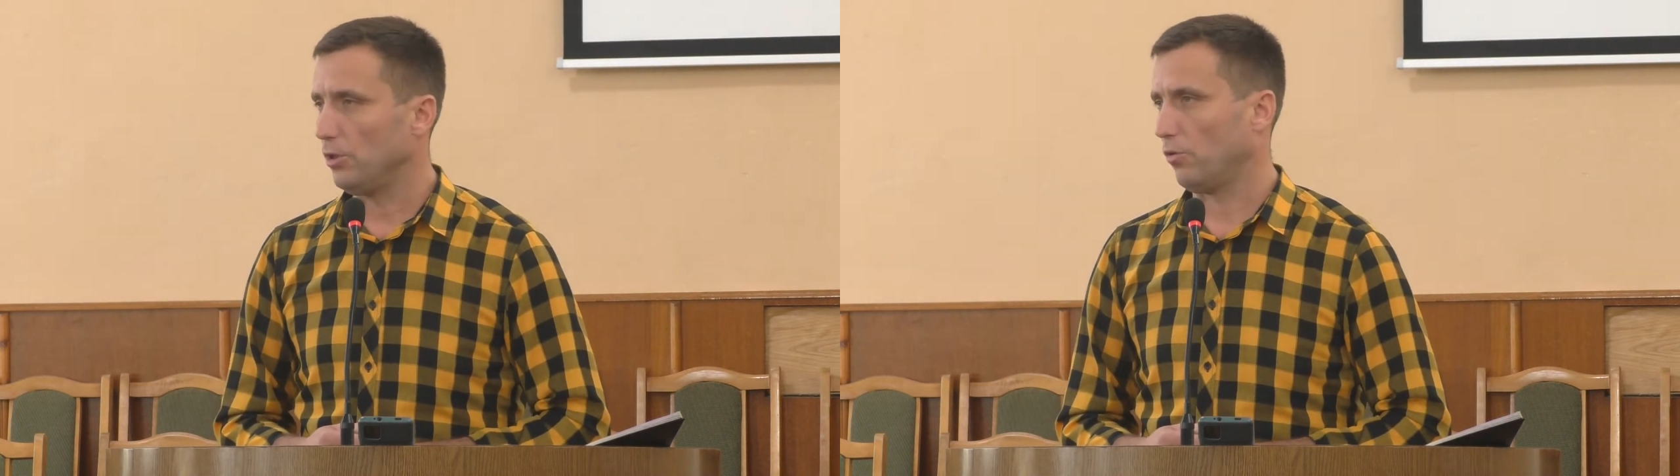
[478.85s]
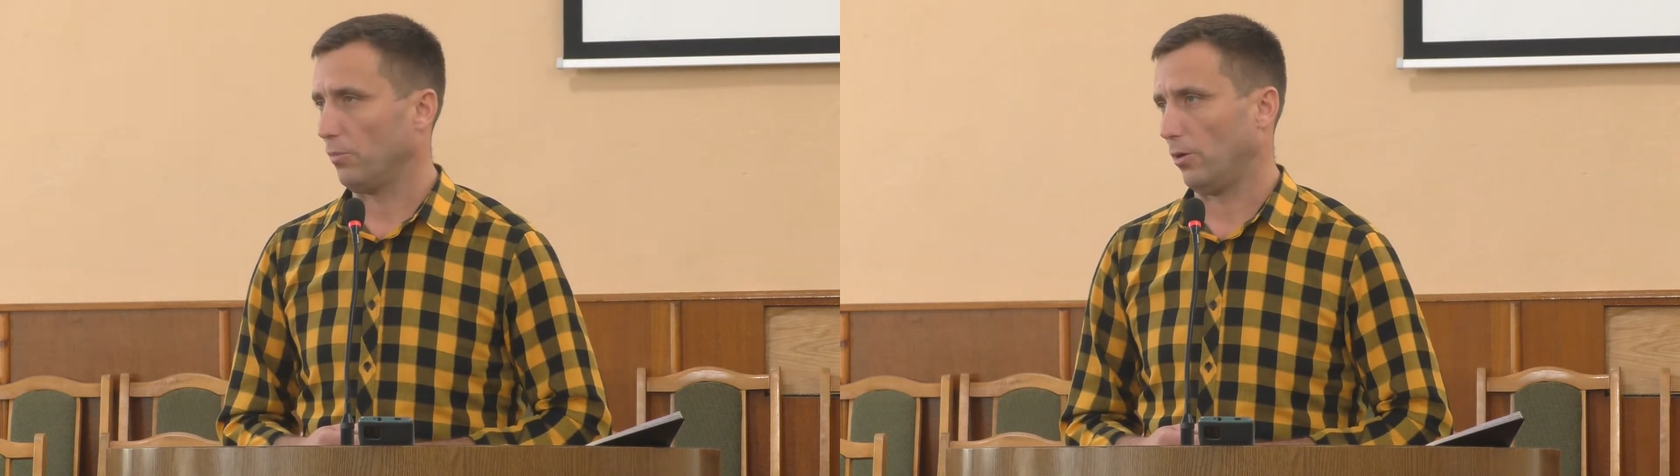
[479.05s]

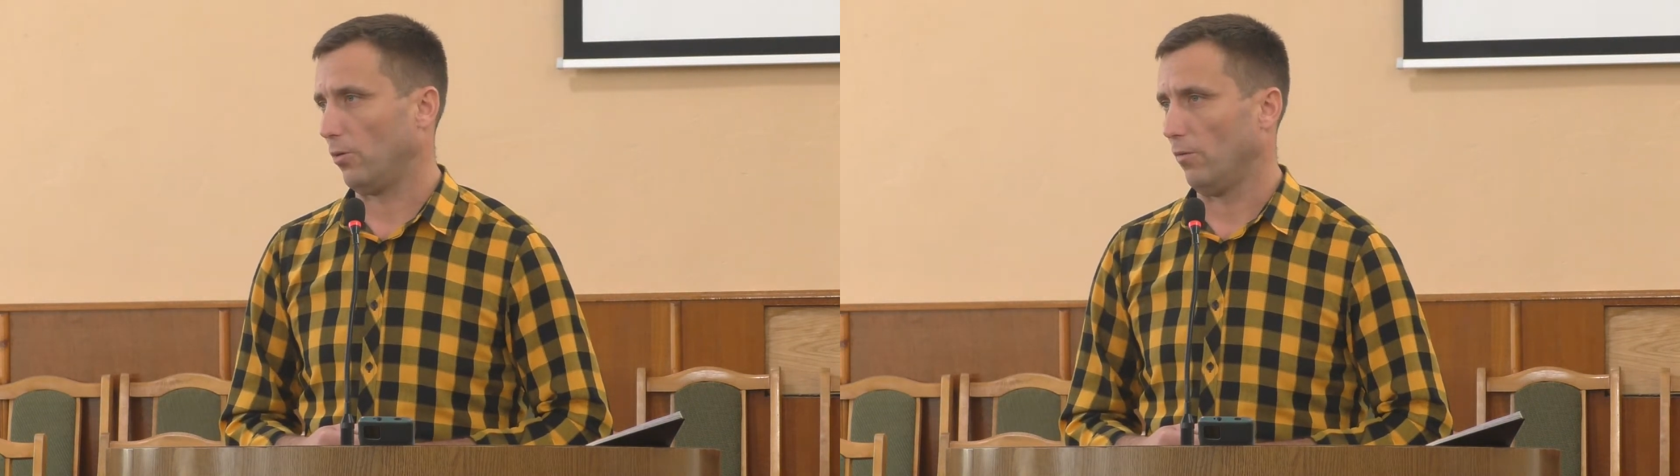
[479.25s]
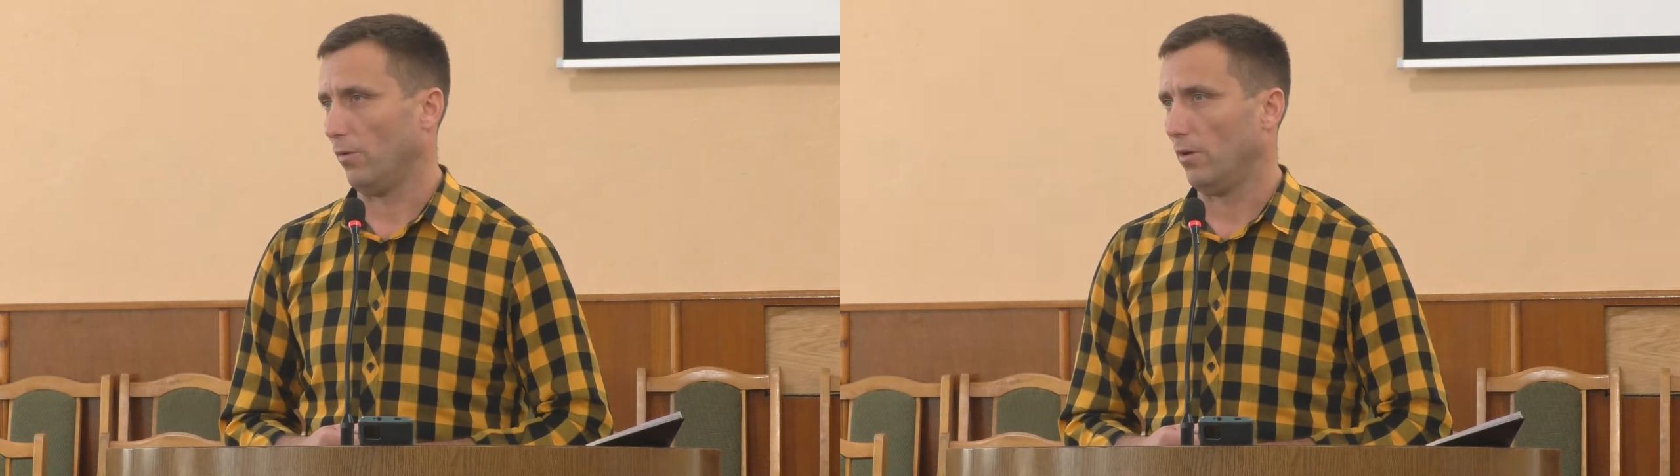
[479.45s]
ничего
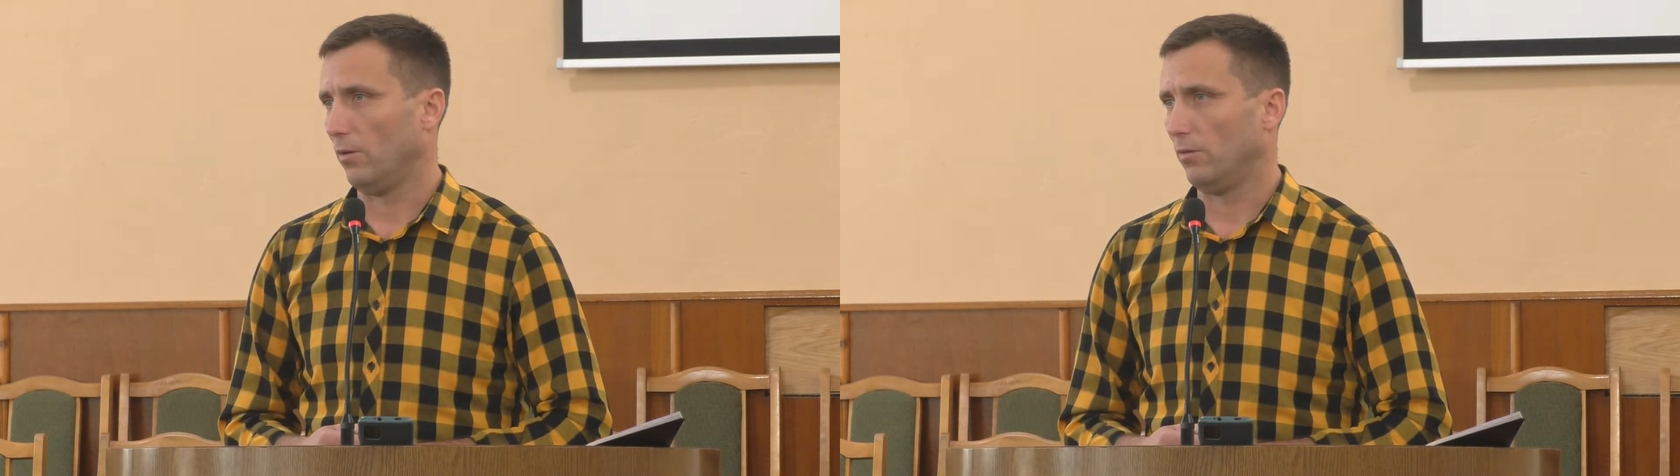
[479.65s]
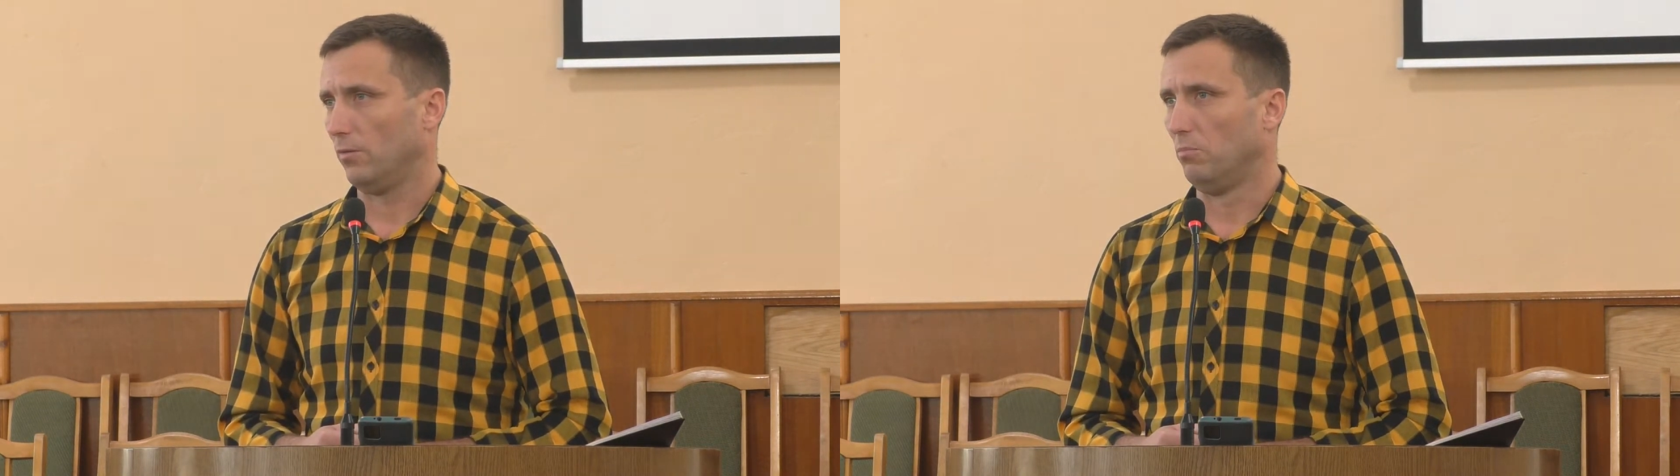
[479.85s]
плохого,
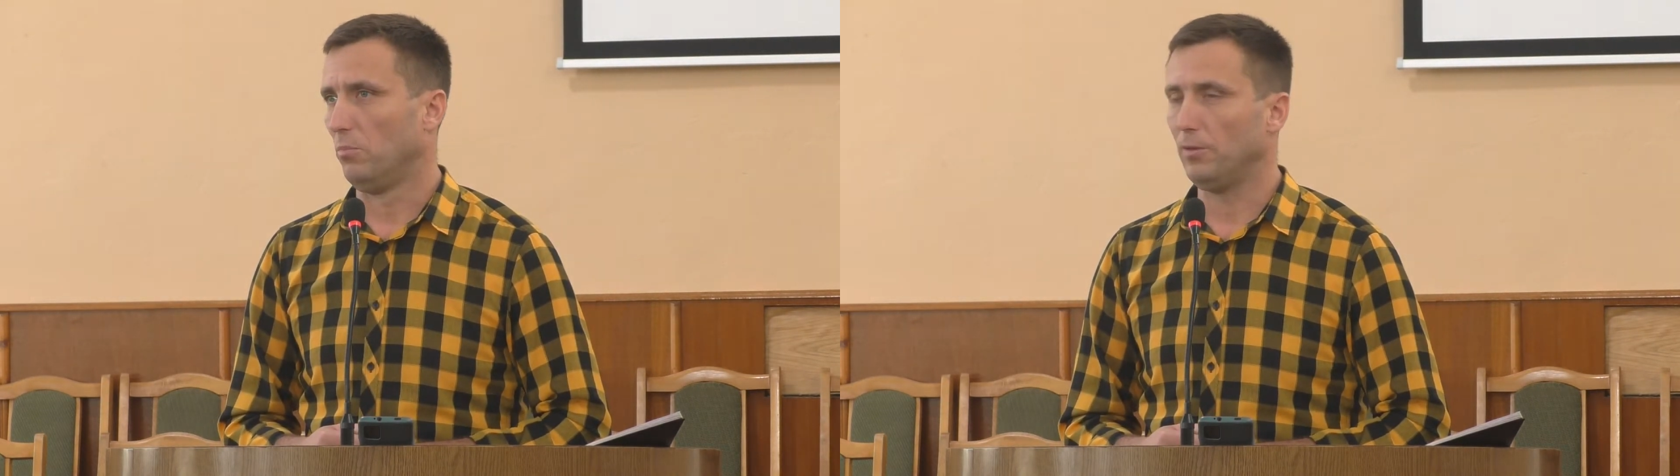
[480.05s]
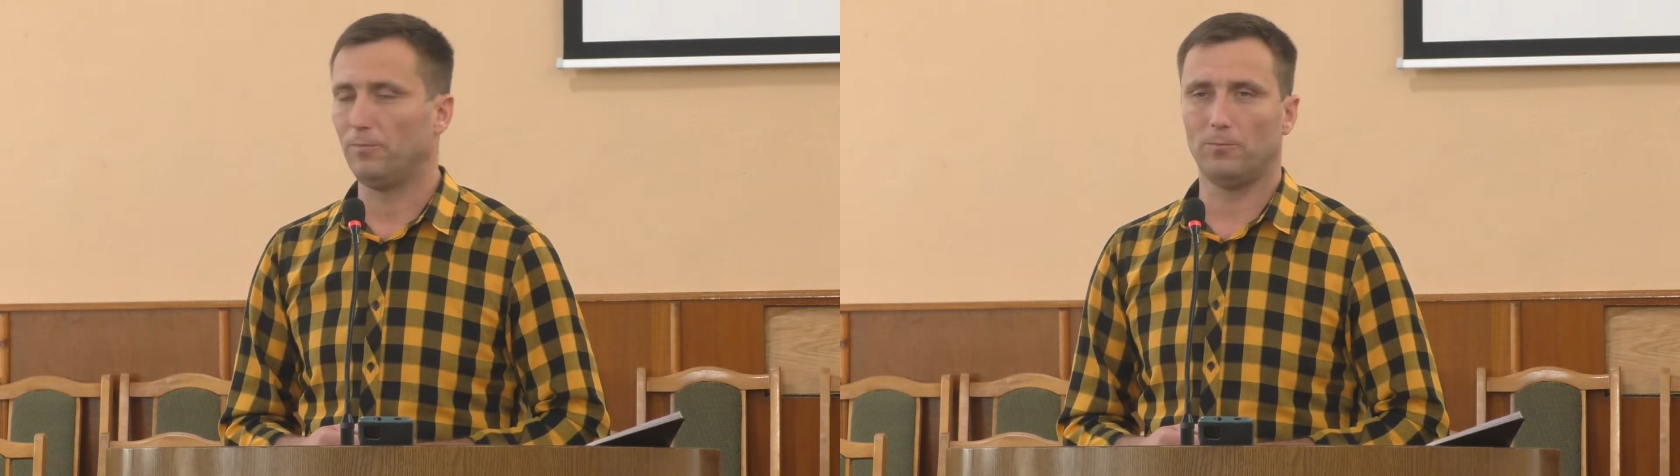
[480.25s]

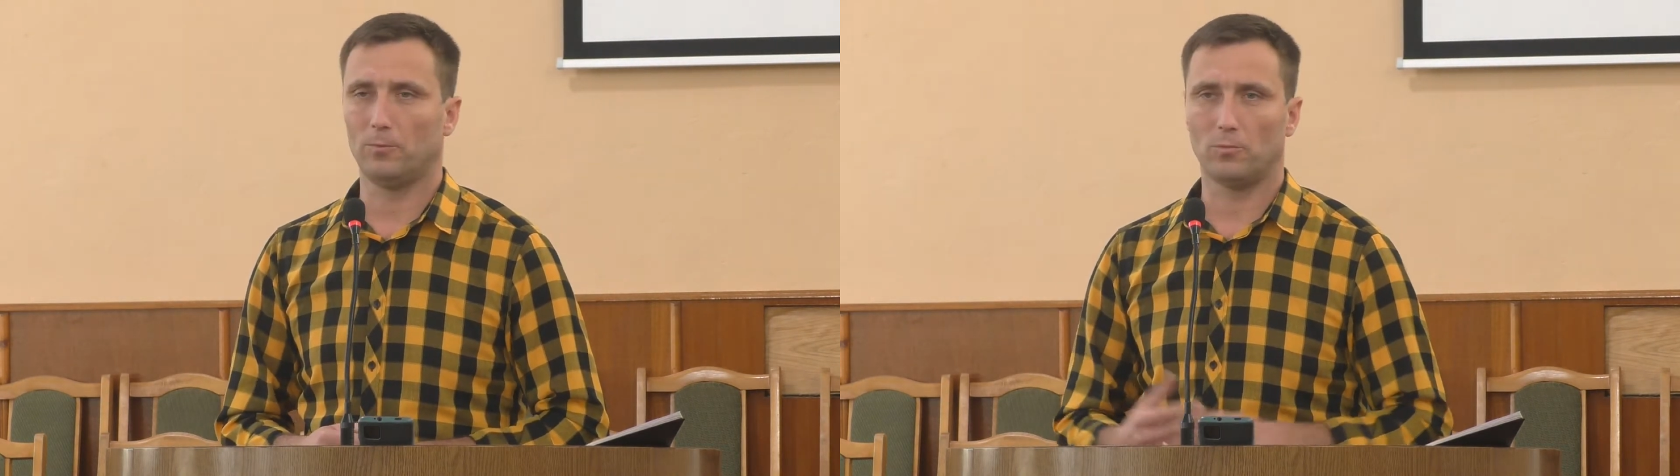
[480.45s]
мы,